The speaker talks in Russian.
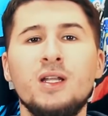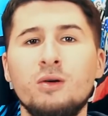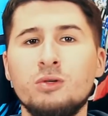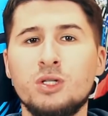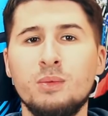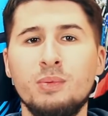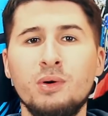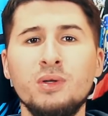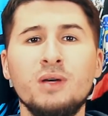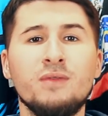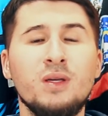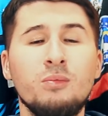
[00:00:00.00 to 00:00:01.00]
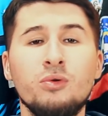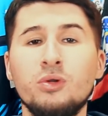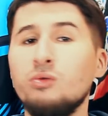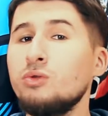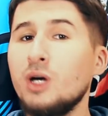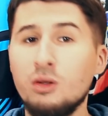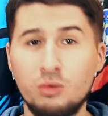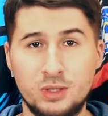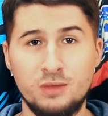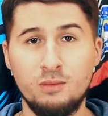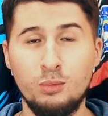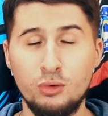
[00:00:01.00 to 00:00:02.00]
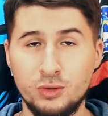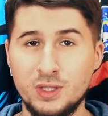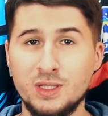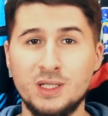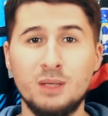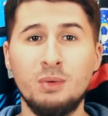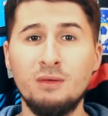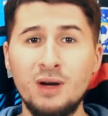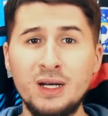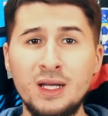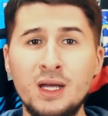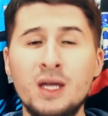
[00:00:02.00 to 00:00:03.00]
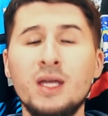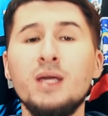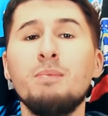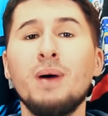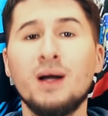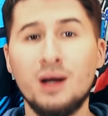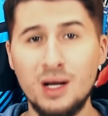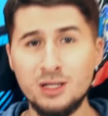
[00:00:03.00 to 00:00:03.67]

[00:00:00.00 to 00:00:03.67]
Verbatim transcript: Лигу чемпионов ему не удалось в Мюнхенской Баварии и пока